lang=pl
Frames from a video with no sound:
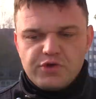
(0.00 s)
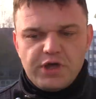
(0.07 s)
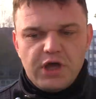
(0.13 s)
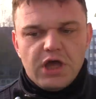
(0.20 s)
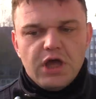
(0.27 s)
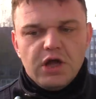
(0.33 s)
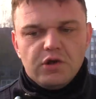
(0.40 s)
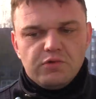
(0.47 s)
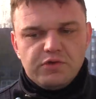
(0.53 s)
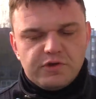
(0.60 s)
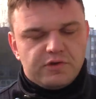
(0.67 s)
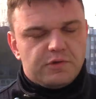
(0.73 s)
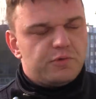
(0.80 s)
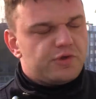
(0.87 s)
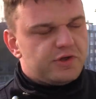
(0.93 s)
że ludzie
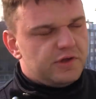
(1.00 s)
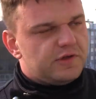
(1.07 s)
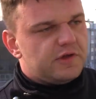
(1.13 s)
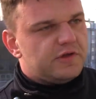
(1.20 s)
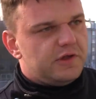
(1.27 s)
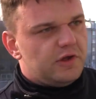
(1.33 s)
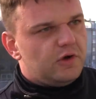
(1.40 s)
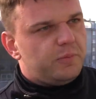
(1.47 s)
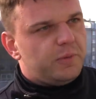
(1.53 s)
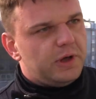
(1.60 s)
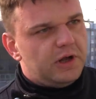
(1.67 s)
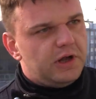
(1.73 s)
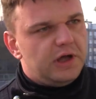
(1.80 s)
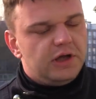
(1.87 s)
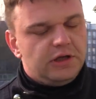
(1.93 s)
chcą oszczędzać na
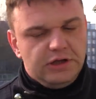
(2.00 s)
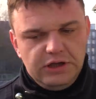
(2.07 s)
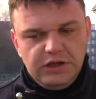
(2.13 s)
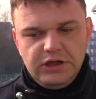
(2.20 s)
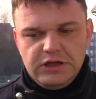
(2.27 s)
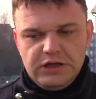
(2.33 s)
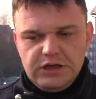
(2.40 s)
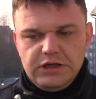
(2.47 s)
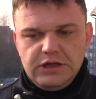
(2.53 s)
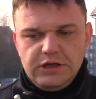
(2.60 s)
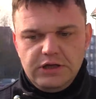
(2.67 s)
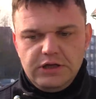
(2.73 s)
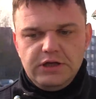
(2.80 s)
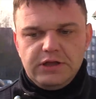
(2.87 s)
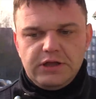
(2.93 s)
opale i,
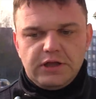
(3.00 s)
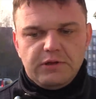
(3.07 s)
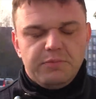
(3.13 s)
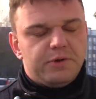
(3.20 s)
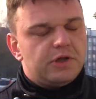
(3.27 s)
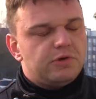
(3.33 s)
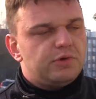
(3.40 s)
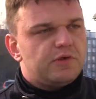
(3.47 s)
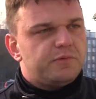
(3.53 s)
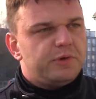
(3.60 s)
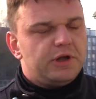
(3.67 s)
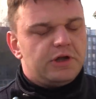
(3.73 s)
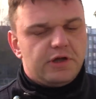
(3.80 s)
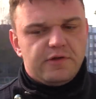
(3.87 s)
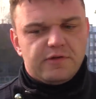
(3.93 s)
i, i ta temperatura
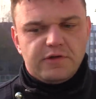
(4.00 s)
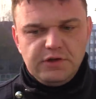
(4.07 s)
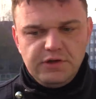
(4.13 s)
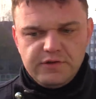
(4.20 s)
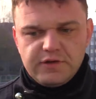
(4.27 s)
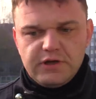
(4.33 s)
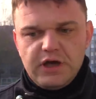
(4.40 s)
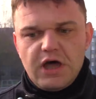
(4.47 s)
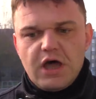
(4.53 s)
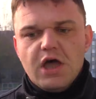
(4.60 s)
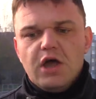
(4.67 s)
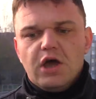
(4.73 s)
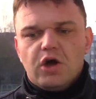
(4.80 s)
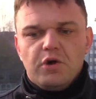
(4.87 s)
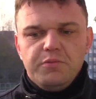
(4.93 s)
spalania jest za niska,
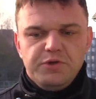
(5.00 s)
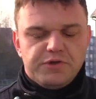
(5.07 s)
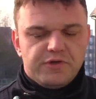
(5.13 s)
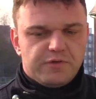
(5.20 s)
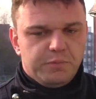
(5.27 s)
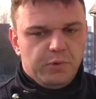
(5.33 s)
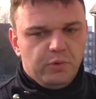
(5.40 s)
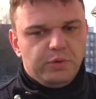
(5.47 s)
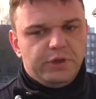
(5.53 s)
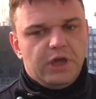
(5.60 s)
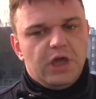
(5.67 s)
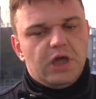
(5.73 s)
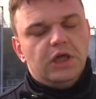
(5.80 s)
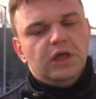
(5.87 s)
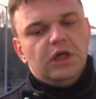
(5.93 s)
komin się
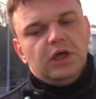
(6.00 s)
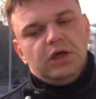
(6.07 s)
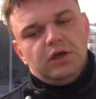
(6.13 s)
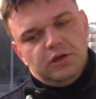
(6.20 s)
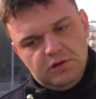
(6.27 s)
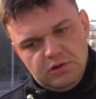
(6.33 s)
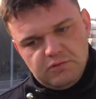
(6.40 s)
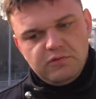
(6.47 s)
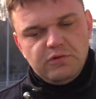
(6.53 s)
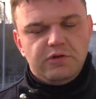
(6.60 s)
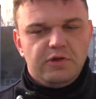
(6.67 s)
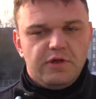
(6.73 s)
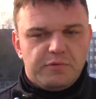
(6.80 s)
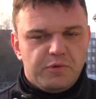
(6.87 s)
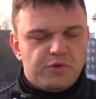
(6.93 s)
smołuje,
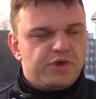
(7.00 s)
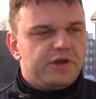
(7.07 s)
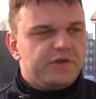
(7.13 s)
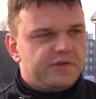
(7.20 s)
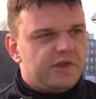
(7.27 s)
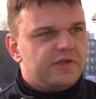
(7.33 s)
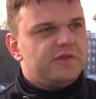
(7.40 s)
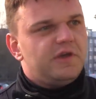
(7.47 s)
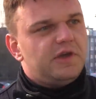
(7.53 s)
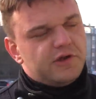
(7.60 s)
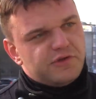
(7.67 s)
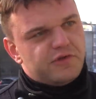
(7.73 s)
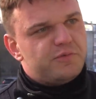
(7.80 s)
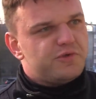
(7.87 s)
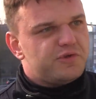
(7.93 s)
jest pożar sadzy, a
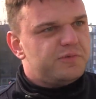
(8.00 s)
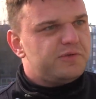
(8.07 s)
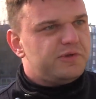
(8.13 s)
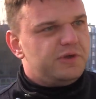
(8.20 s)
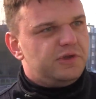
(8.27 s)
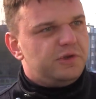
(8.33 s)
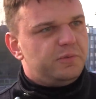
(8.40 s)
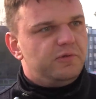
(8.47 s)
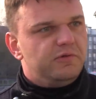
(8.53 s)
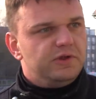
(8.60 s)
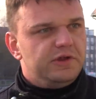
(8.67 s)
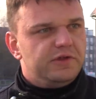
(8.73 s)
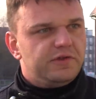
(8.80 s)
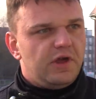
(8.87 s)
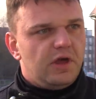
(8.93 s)
resztę możemy sobie
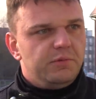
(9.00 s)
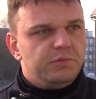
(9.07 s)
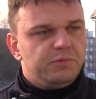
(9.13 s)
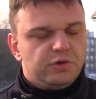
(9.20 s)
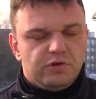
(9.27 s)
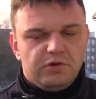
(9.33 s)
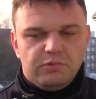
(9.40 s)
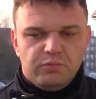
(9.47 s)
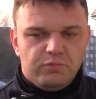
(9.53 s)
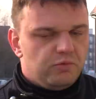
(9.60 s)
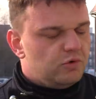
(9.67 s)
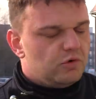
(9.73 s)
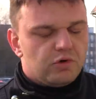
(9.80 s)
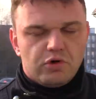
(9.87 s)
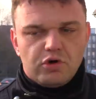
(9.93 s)
dopowiedzieć sami, bo to
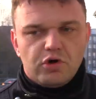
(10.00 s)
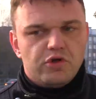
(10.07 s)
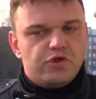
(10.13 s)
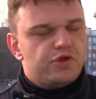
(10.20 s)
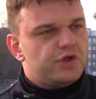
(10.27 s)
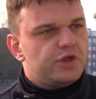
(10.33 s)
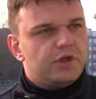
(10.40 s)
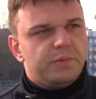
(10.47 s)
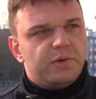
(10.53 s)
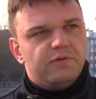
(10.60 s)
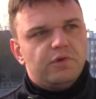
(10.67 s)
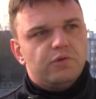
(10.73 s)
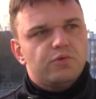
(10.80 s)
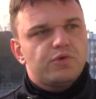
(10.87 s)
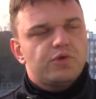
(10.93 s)
kończy się
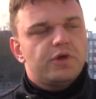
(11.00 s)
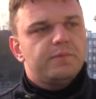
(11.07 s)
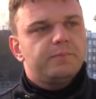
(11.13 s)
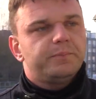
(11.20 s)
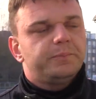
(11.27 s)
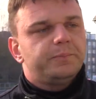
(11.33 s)
naprawdę różnie.